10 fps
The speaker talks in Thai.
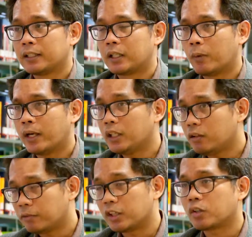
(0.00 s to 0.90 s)
แต่ว่า
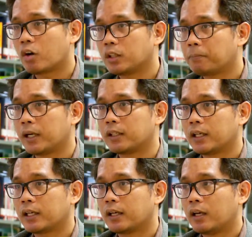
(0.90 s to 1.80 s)
24 ช่องที่เปิด
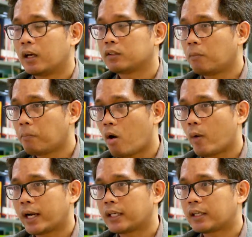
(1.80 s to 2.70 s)
เนี่ยต้องบอกว่า